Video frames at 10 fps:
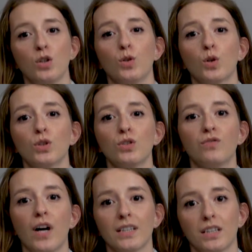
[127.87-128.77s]

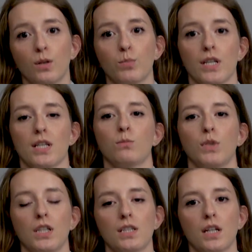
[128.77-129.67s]
dokonywanych przez
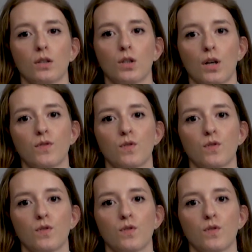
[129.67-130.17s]
administratora